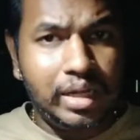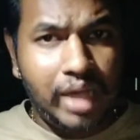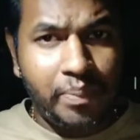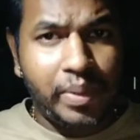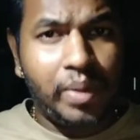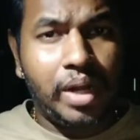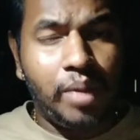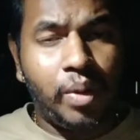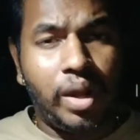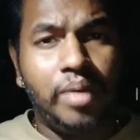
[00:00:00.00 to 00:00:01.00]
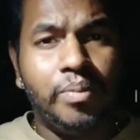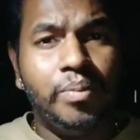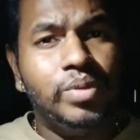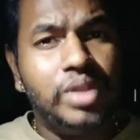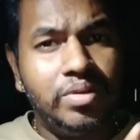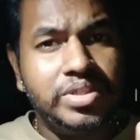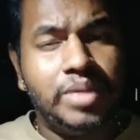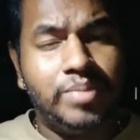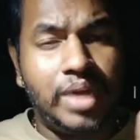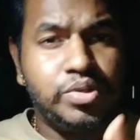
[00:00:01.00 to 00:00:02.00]
டாபிக் உள்ள போகலாம் முதல்
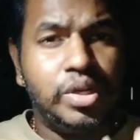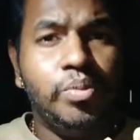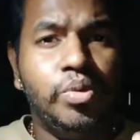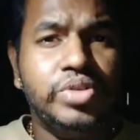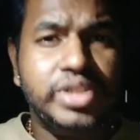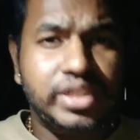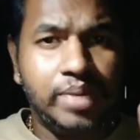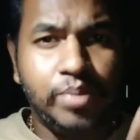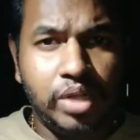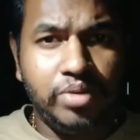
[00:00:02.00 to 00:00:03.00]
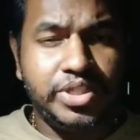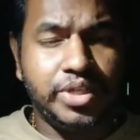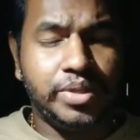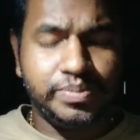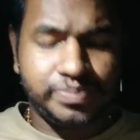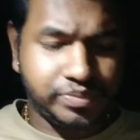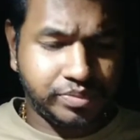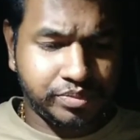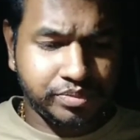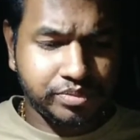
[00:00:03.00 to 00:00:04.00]
விஷயம் நான் சொன்ன மூணு விஷயத்தில் முதல் விஷயம்
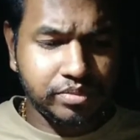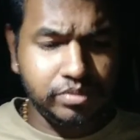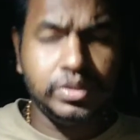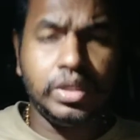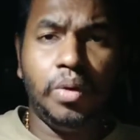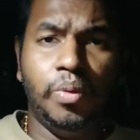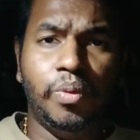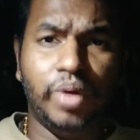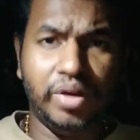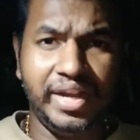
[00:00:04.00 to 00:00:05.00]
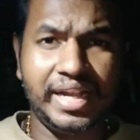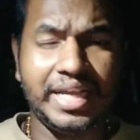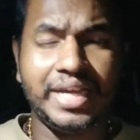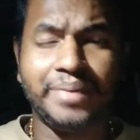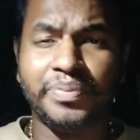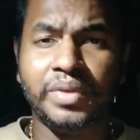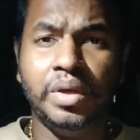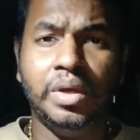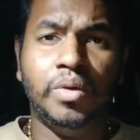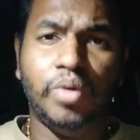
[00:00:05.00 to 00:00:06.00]
ஒரு வீட்டில்
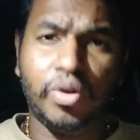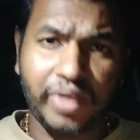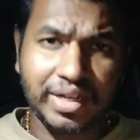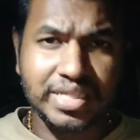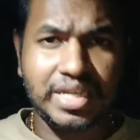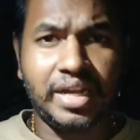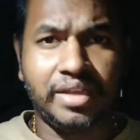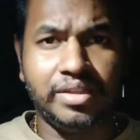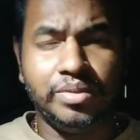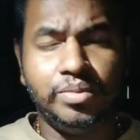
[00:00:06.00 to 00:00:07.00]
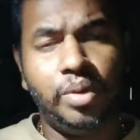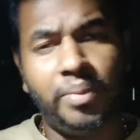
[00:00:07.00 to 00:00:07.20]
ஒரு ஃபங்க்ஷன் நடக்குது ஒரு